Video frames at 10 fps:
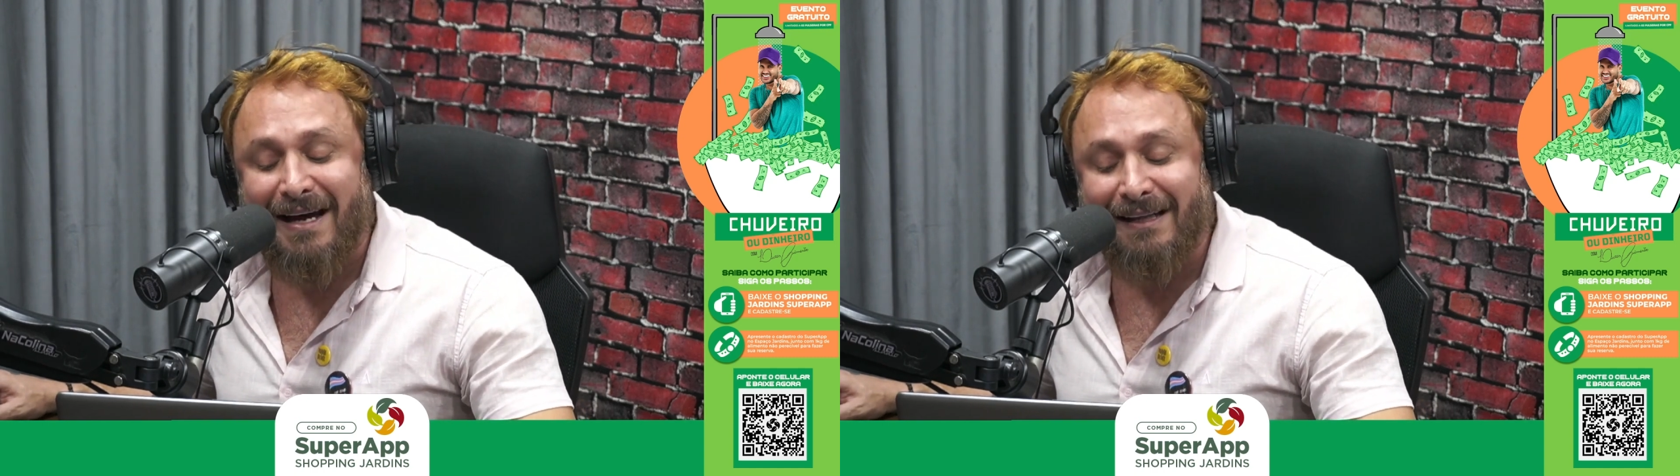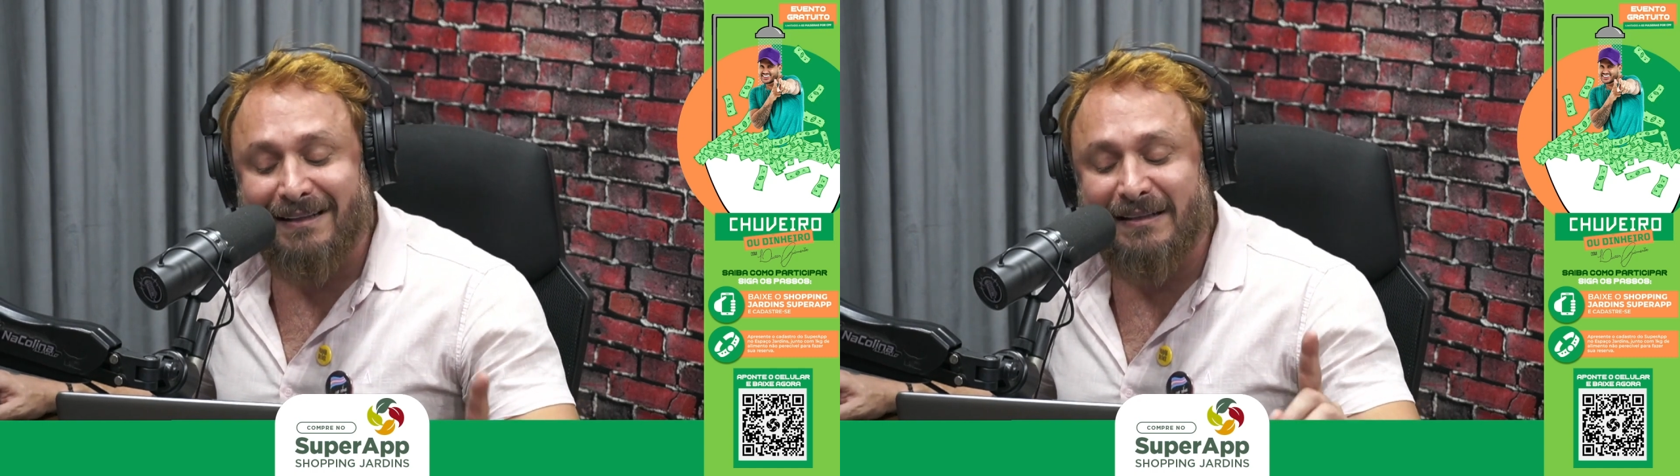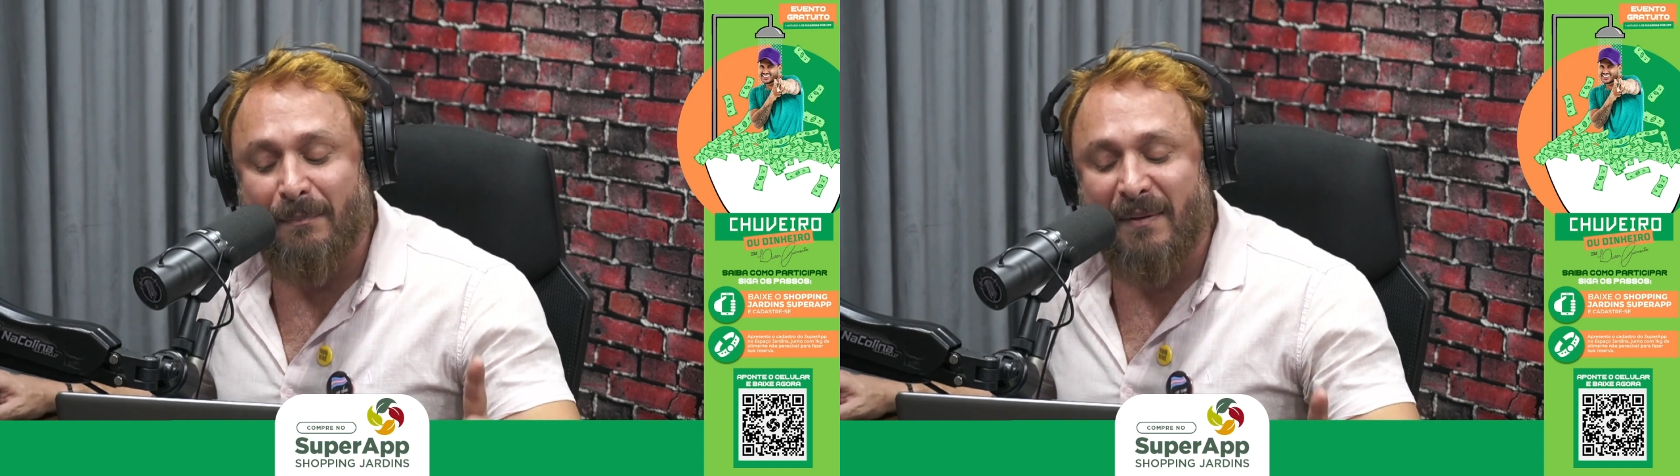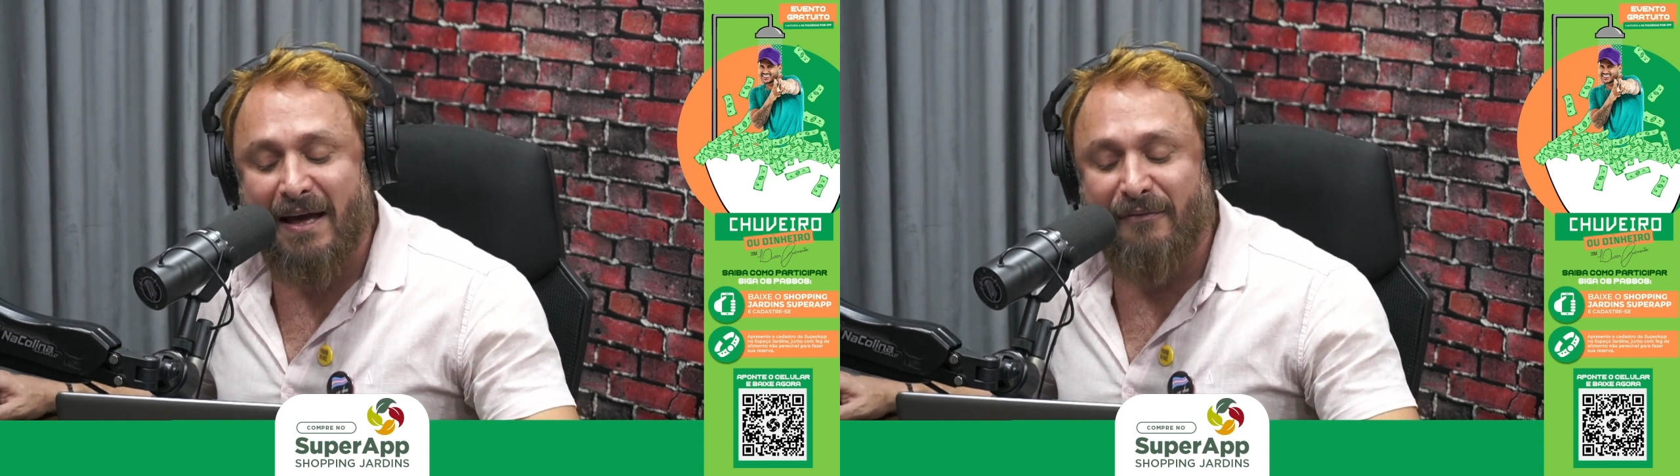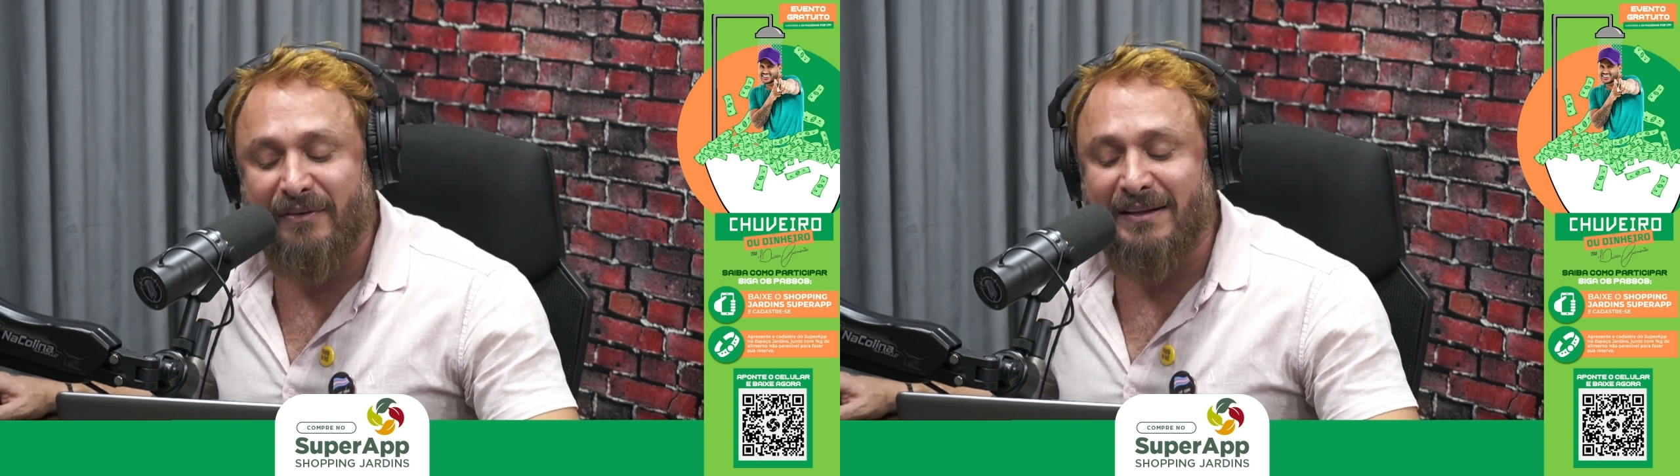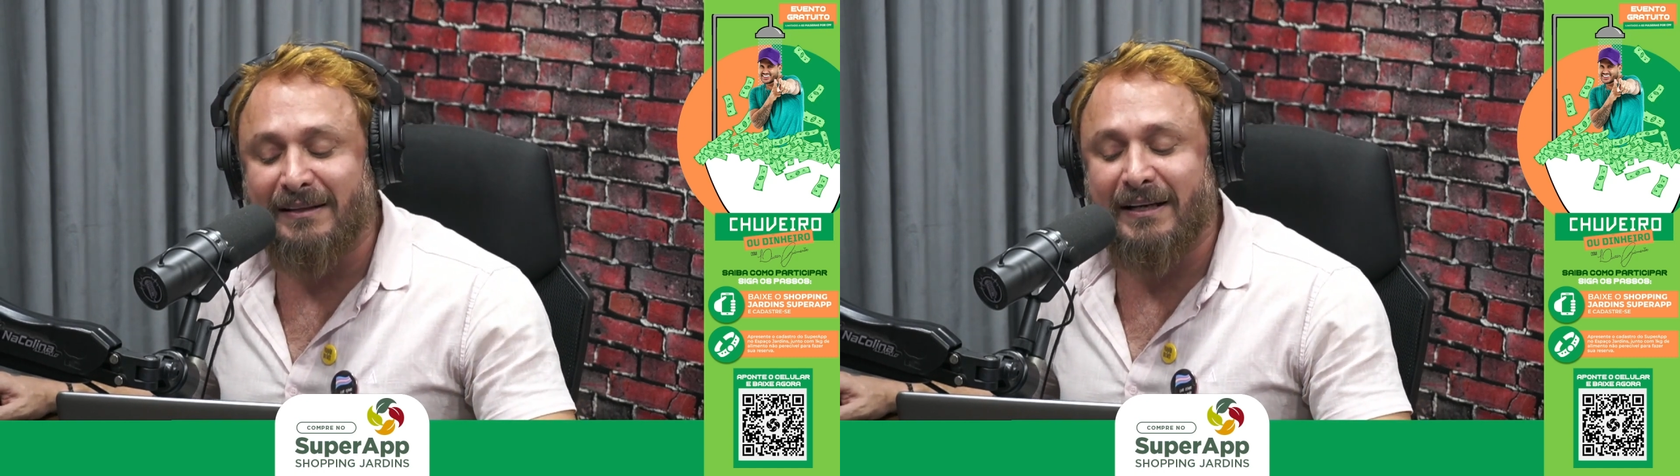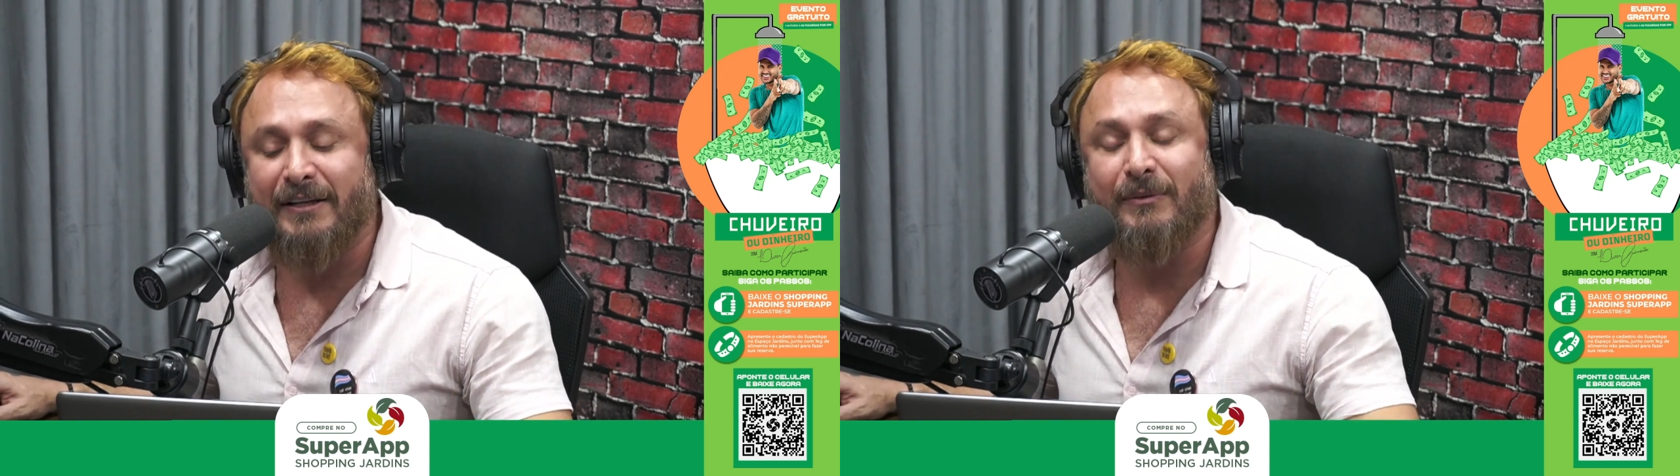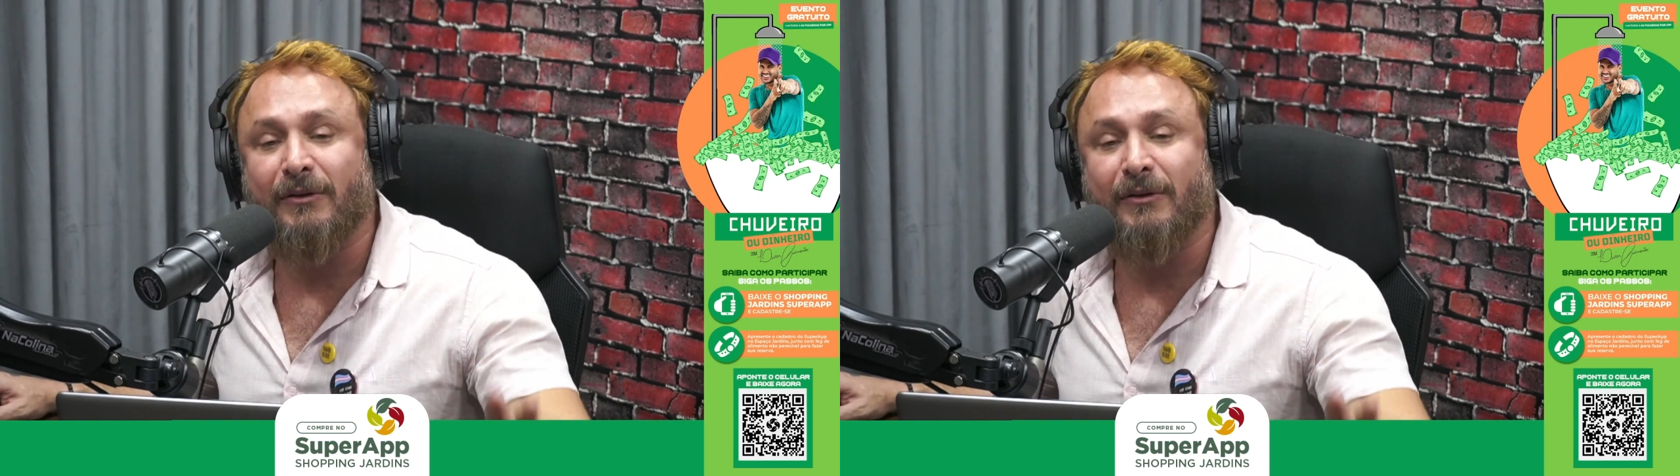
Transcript: Cada CPF dá direito